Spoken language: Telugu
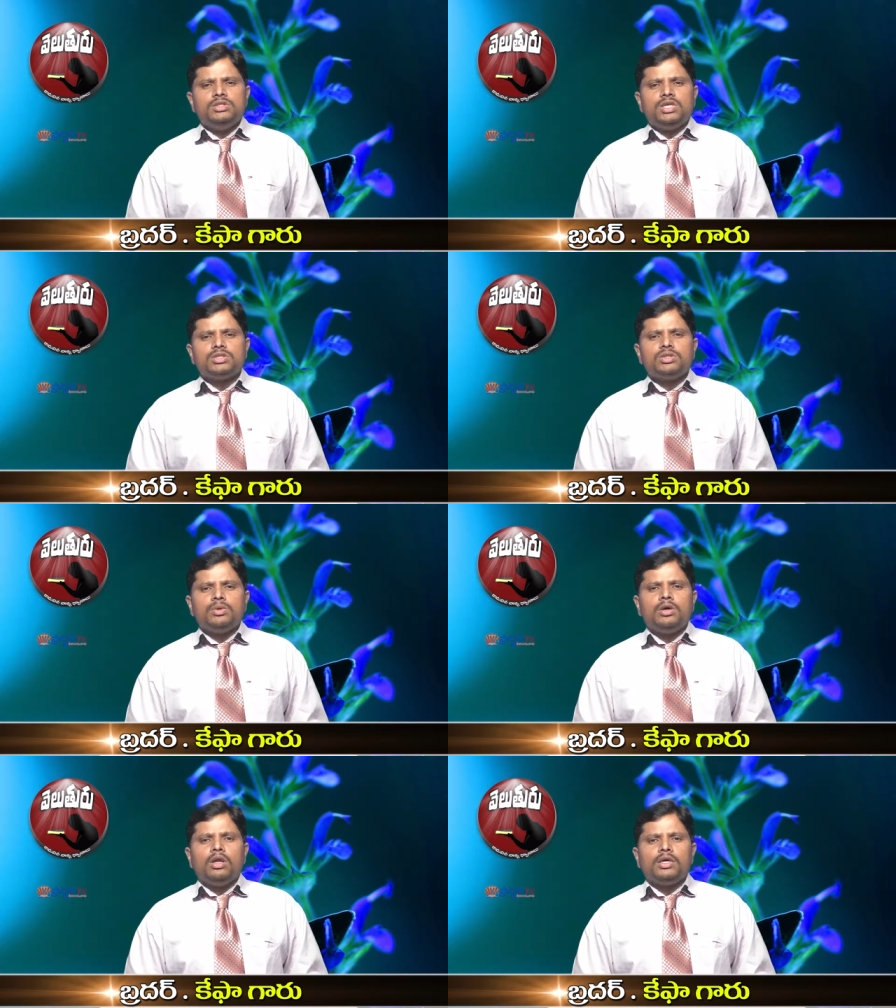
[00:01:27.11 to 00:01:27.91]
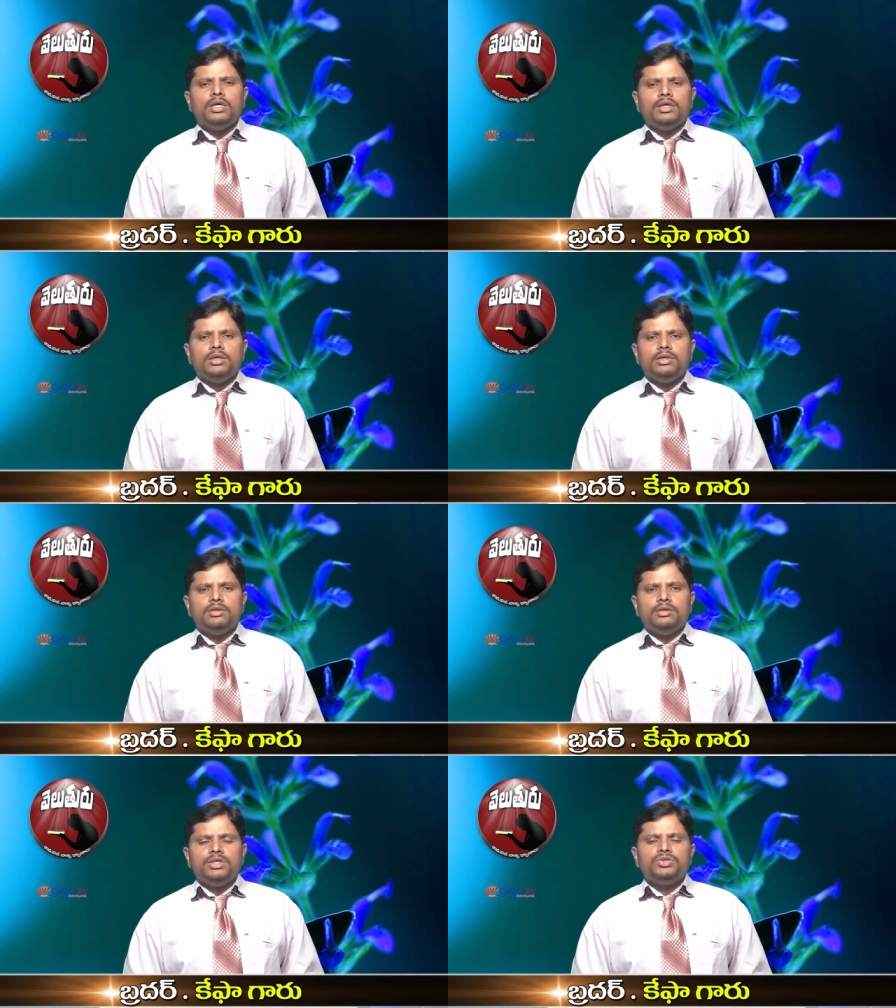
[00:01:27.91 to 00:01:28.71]
జనసమూహాలకి
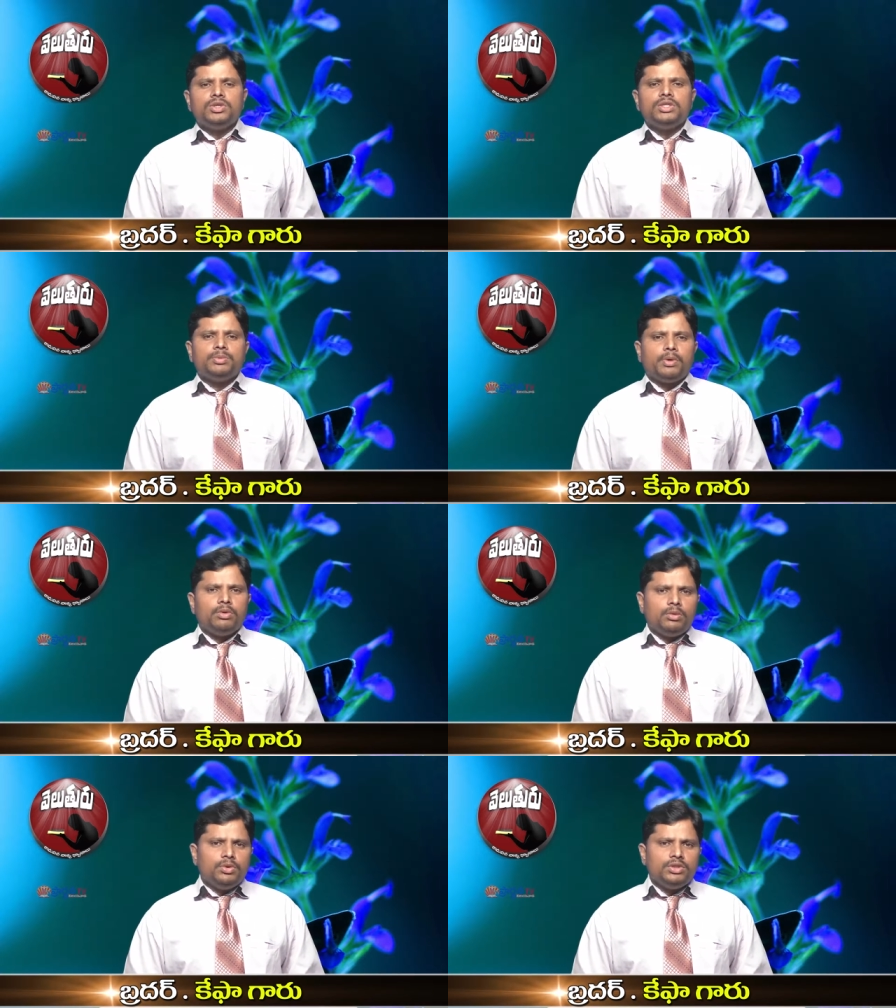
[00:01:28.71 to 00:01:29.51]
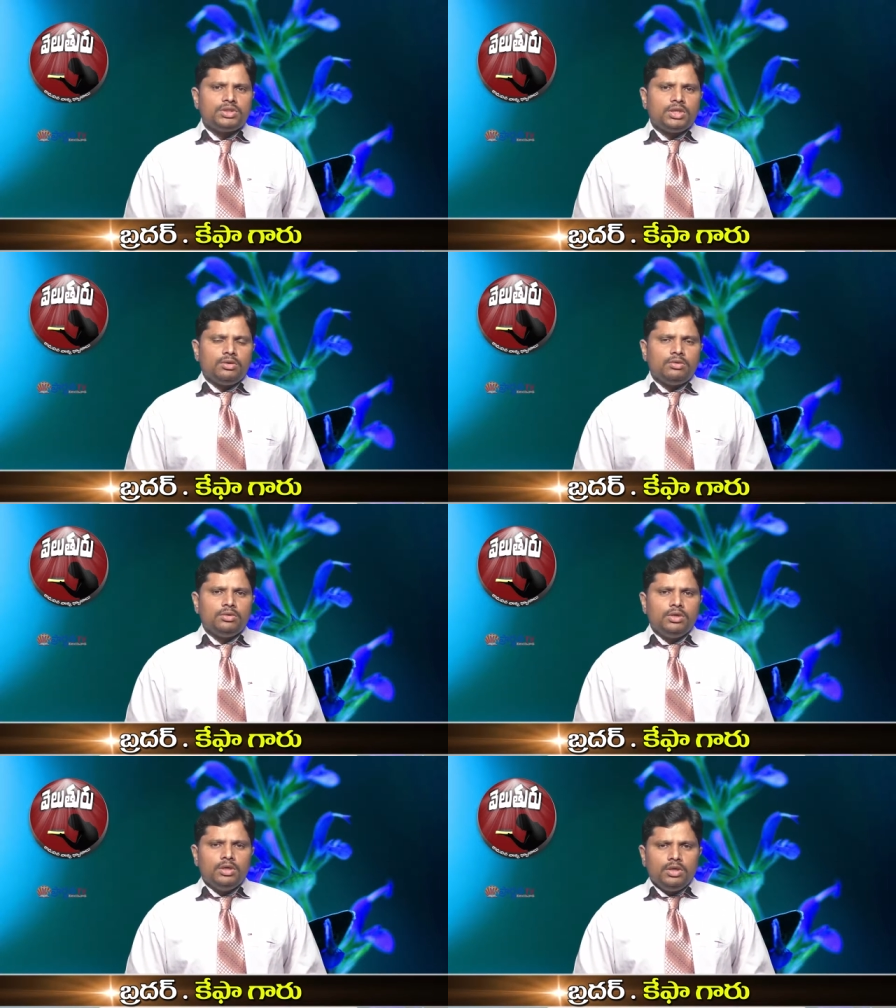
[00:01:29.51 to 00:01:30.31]
యేసుక్రీస్తు ప్రభువారు బోధిస్తారు
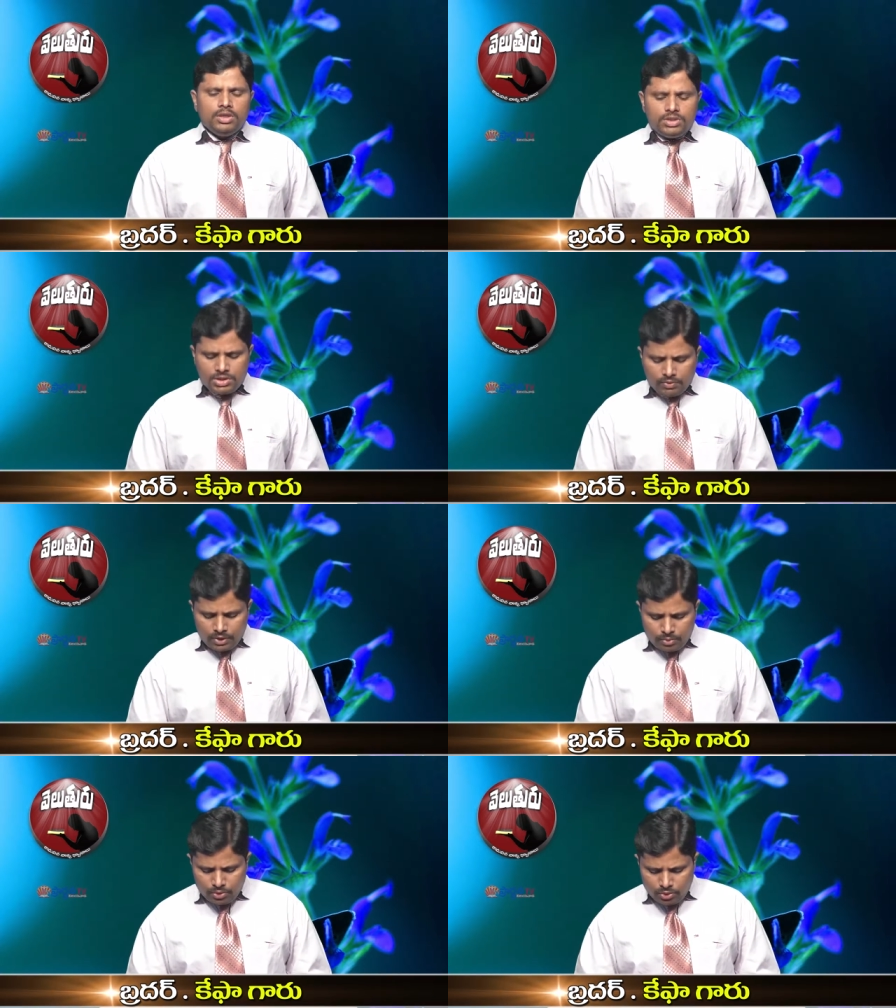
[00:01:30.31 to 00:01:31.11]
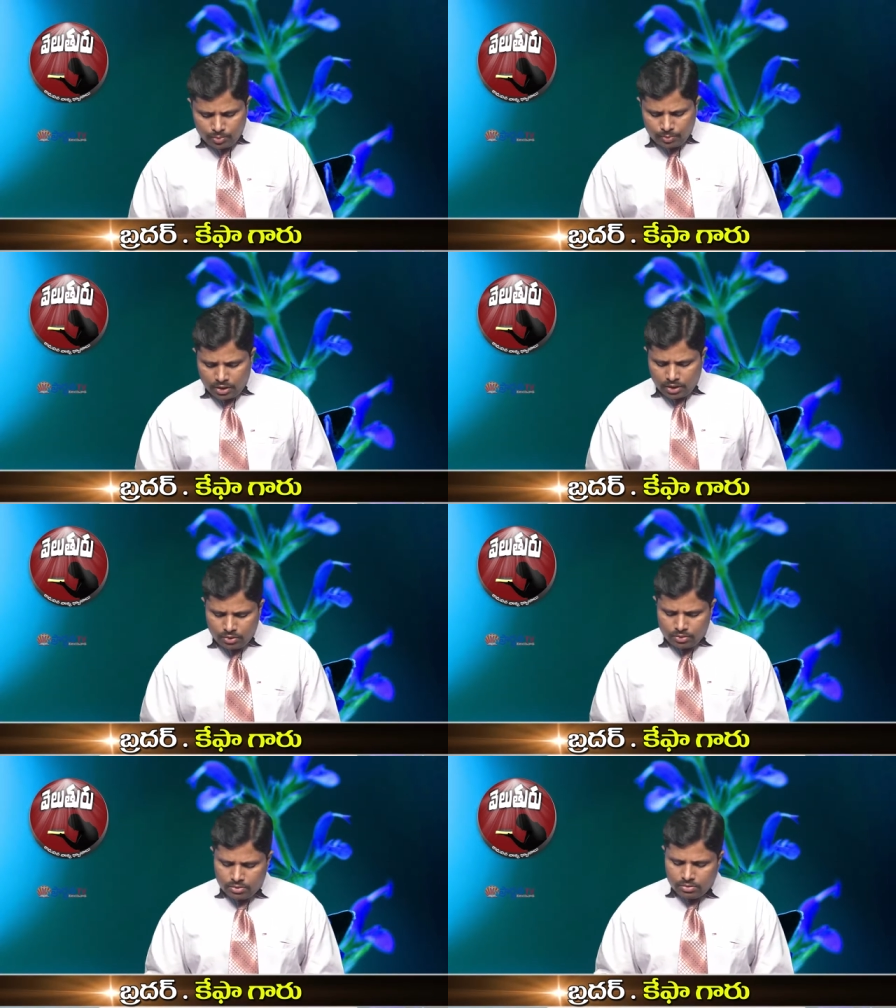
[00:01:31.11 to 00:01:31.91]
చివరి మూడు ఉపమానాలు